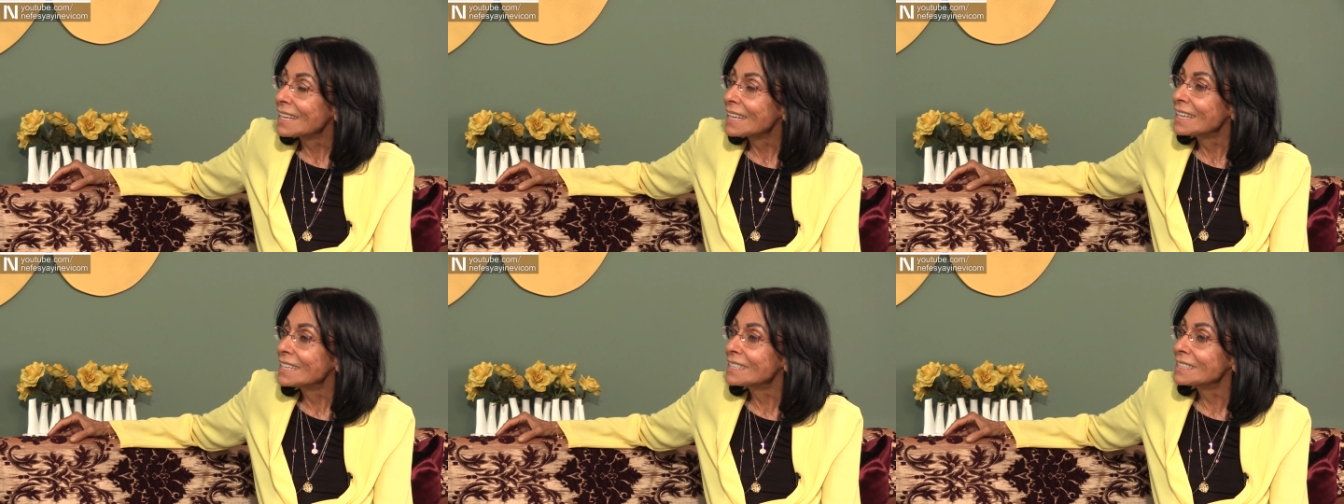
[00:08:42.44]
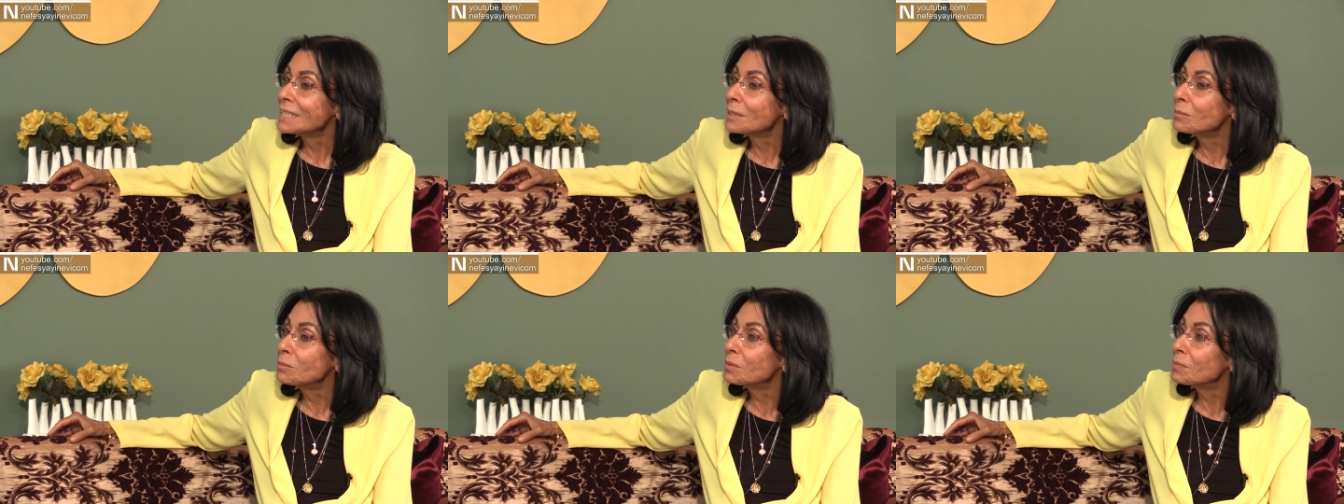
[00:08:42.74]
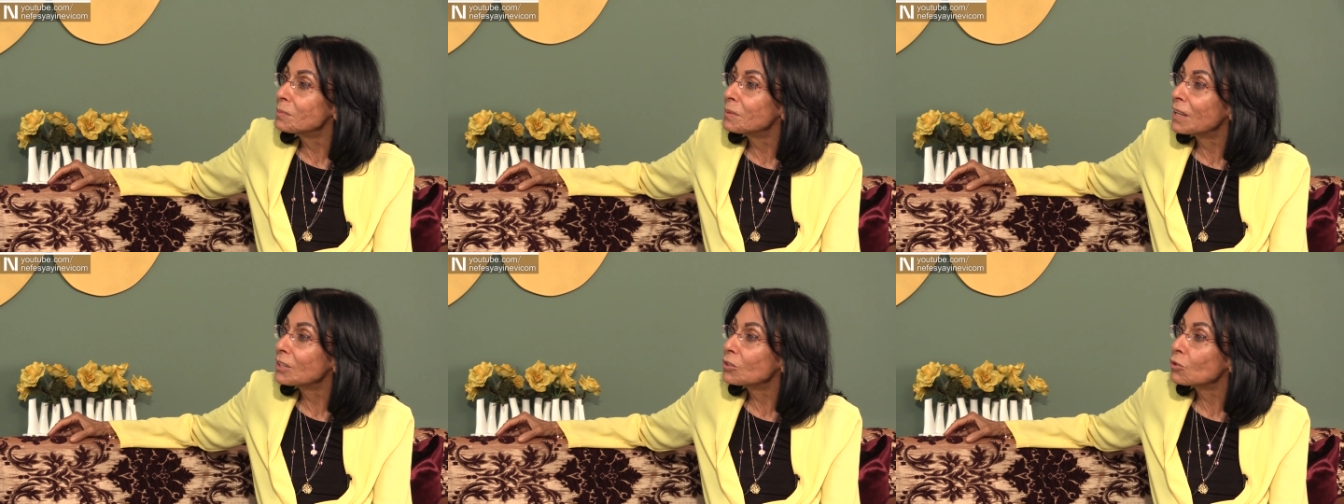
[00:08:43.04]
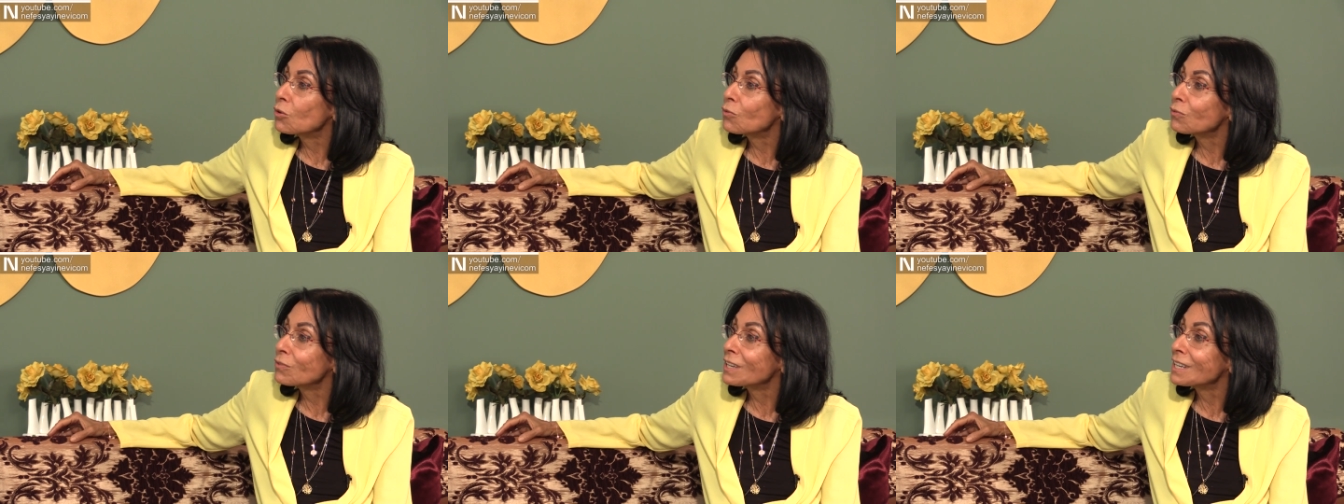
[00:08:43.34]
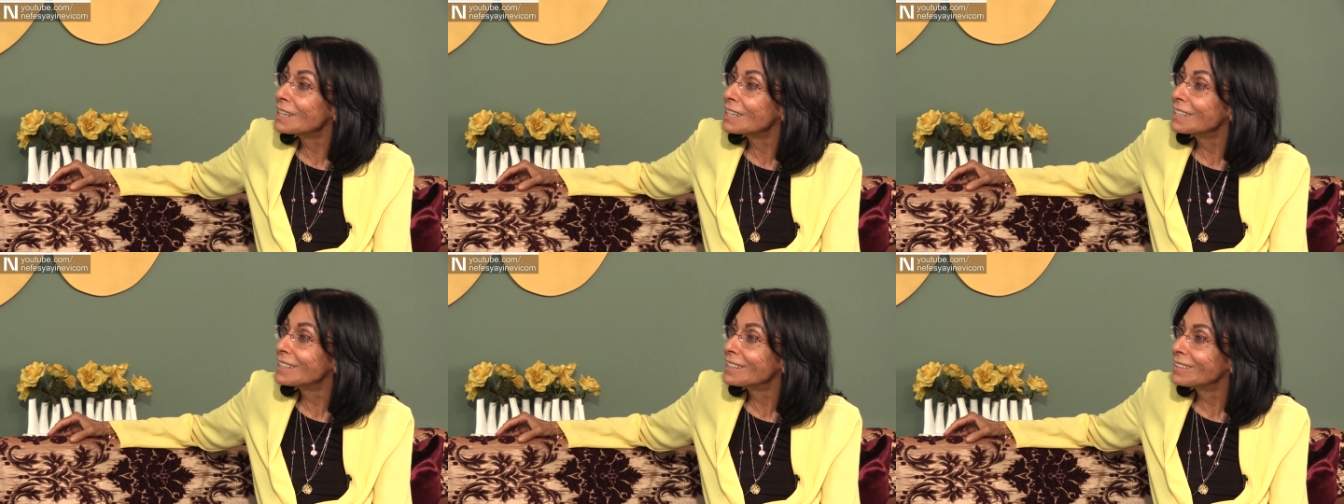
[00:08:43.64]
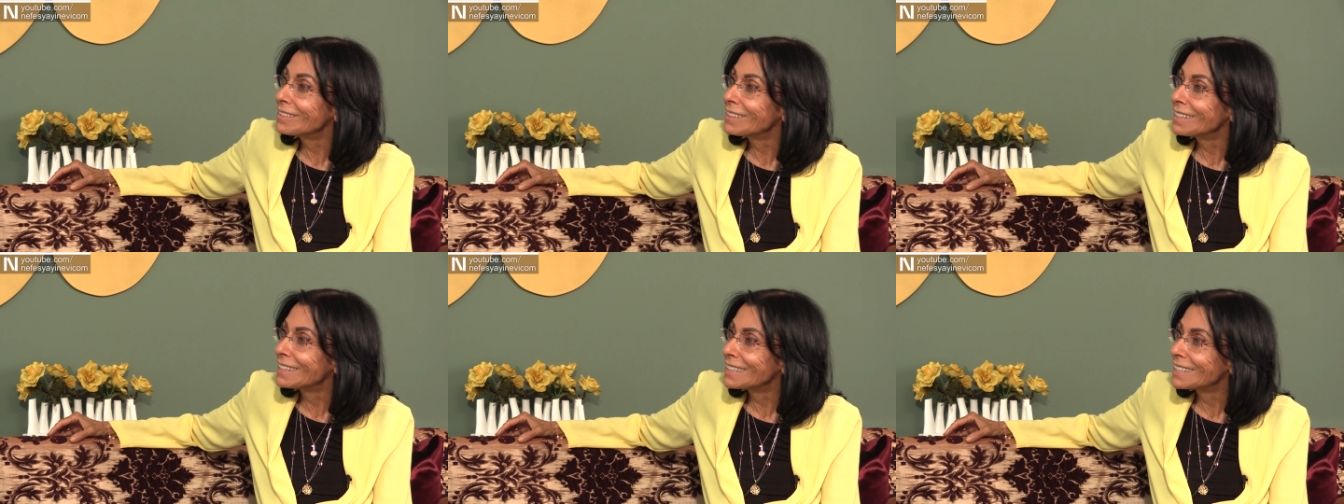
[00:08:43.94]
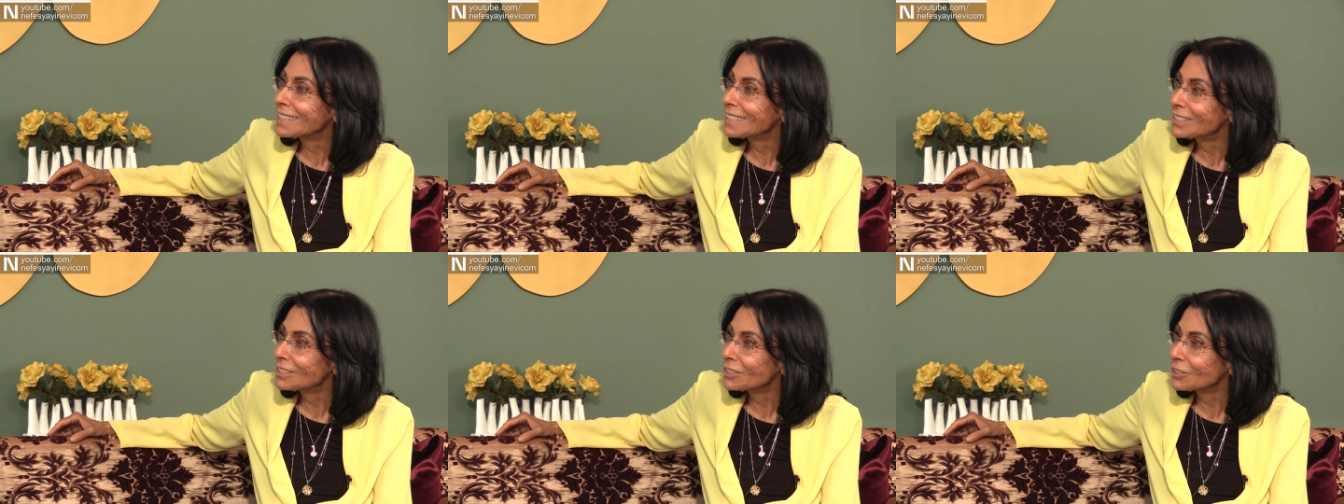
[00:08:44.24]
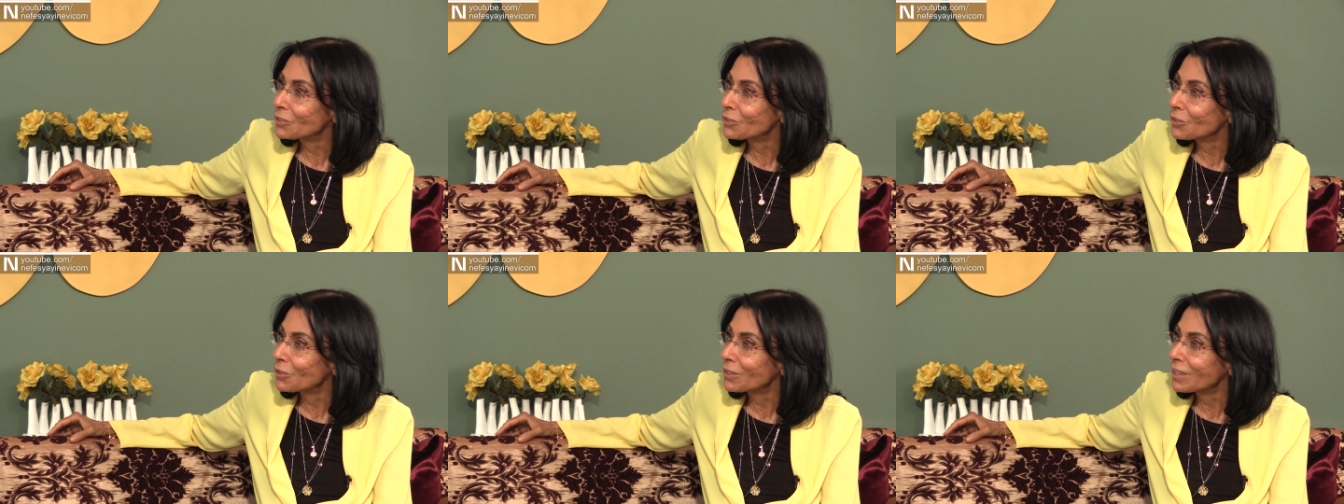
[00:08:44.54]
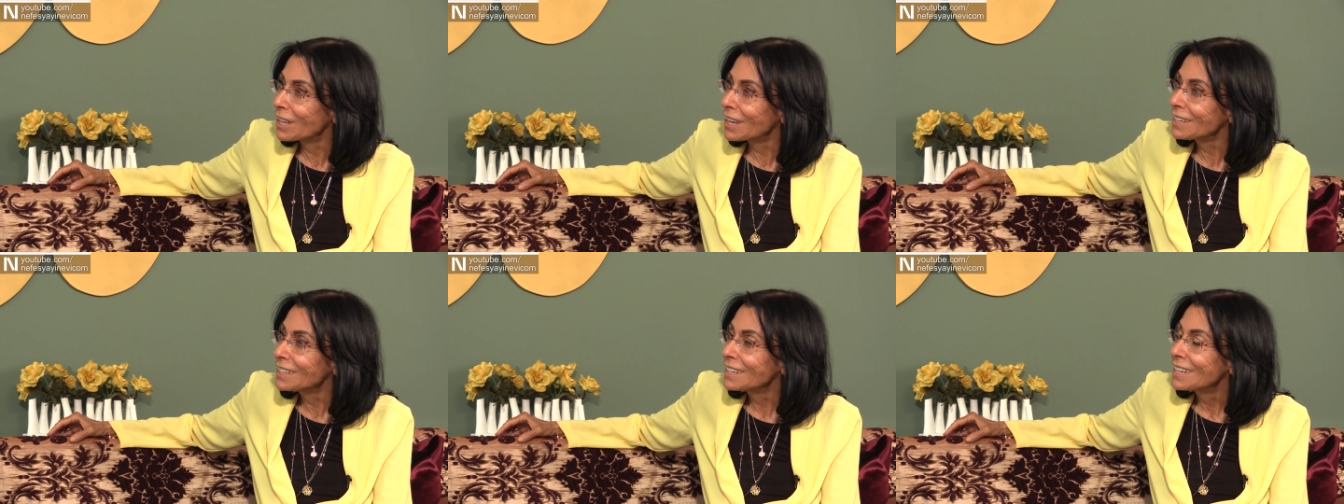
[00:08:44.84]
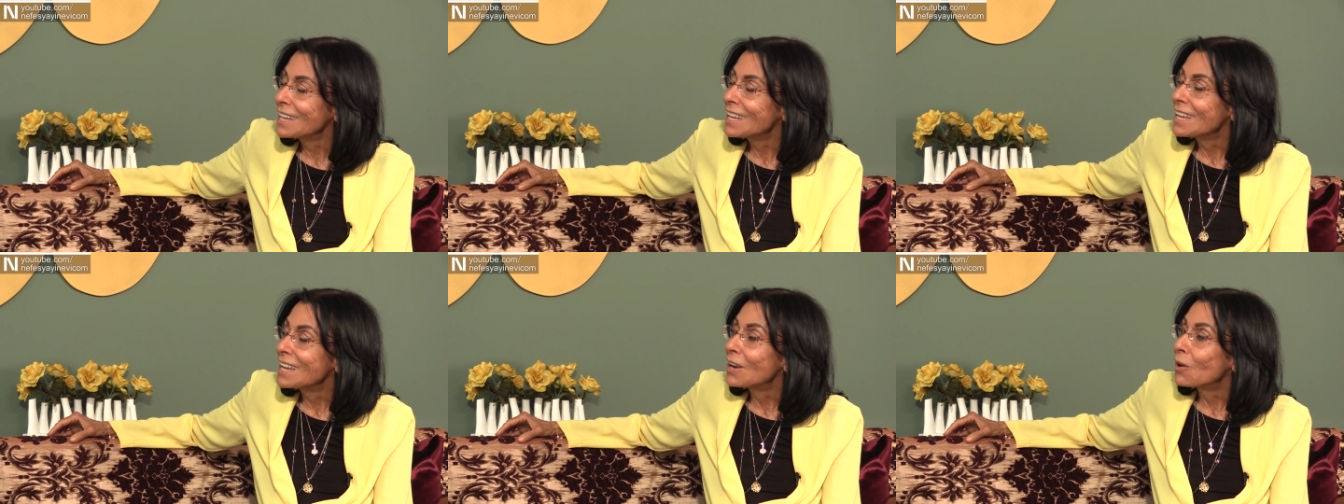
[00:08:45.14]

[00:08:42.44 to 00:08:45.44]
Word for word: gençlerimiz biraz öfke krizleri geçiriyorlar. Hı.